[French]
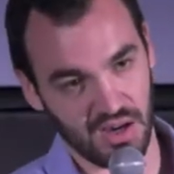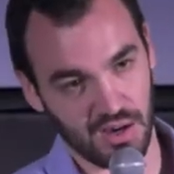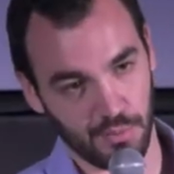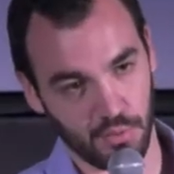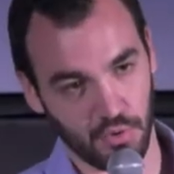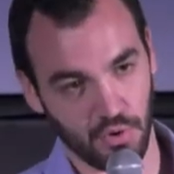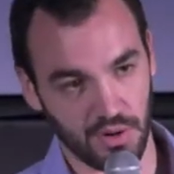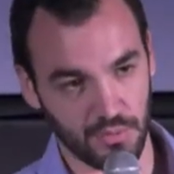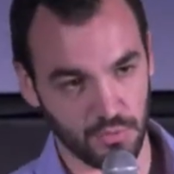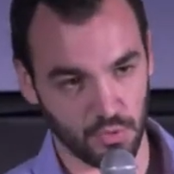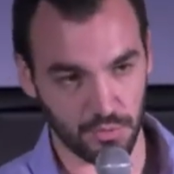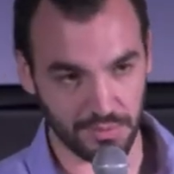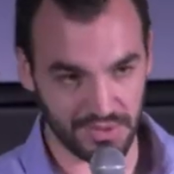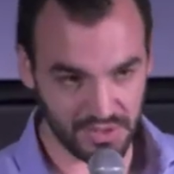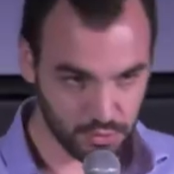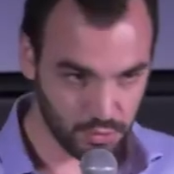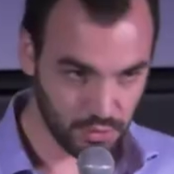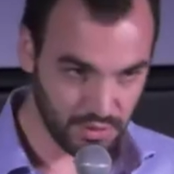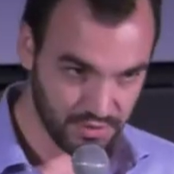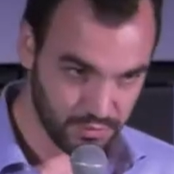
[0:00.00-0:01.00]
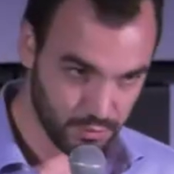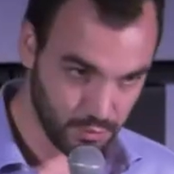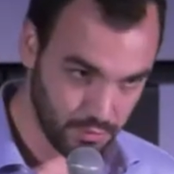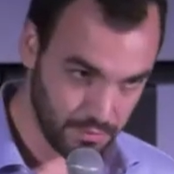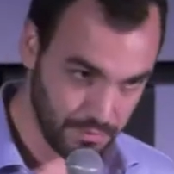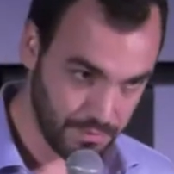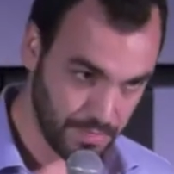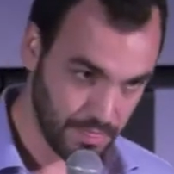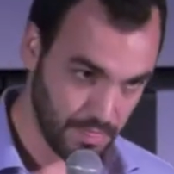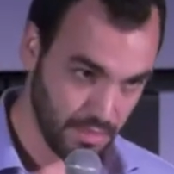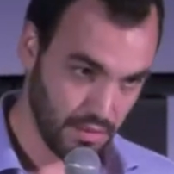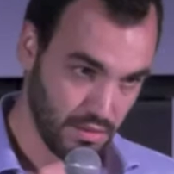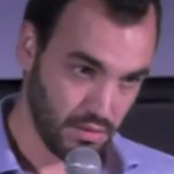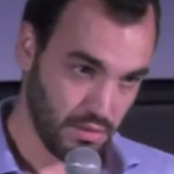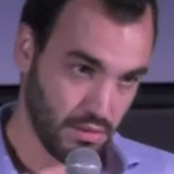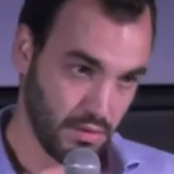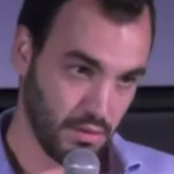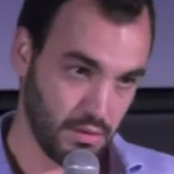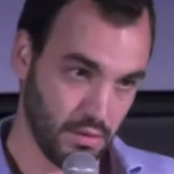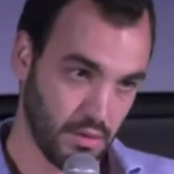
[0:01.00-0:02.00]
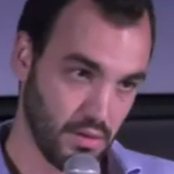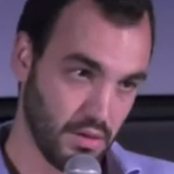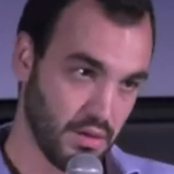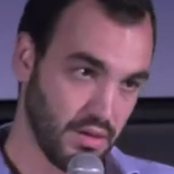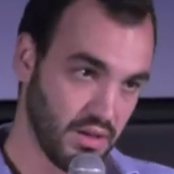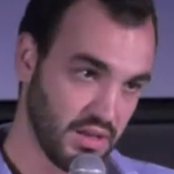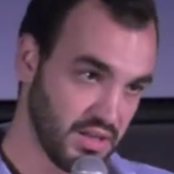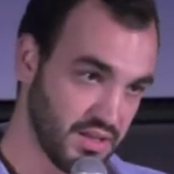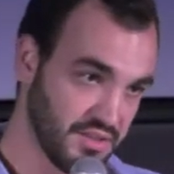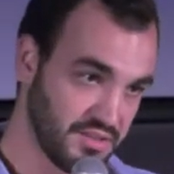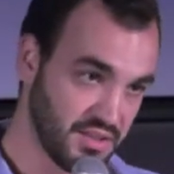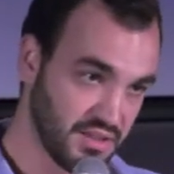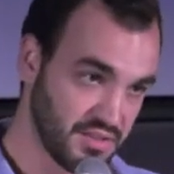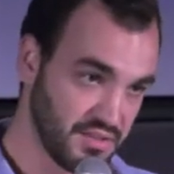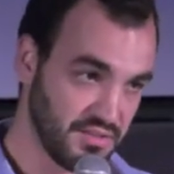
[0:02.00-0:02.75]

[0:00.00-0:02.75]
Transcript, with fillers: programme de maturation avec la SAT,